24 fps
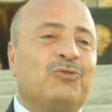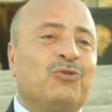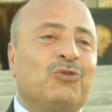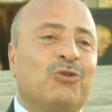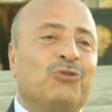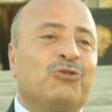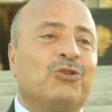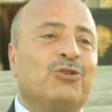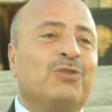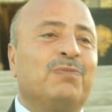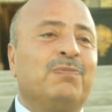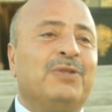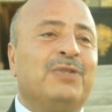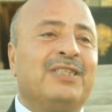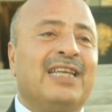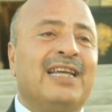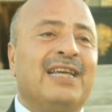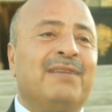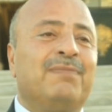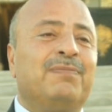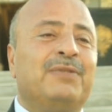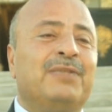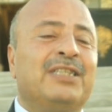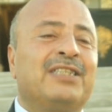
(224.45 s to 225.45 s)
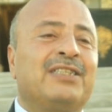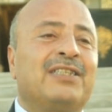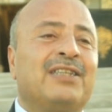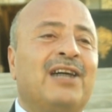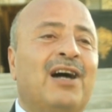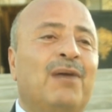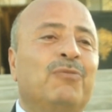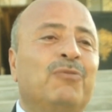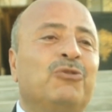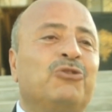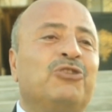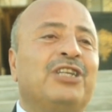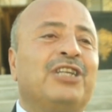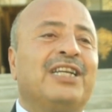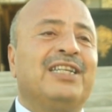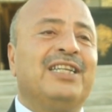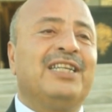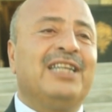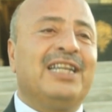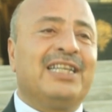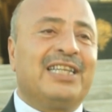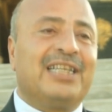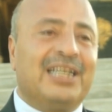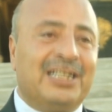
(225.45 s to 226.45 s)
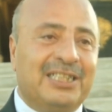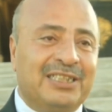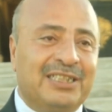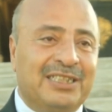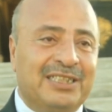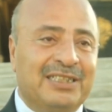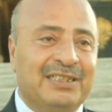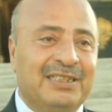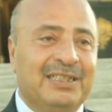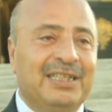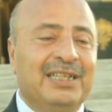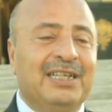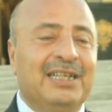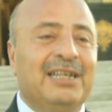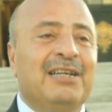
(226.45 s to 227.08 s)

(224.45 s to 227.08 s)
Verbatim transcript: çocuk bize bir hamur şekliyle gelir.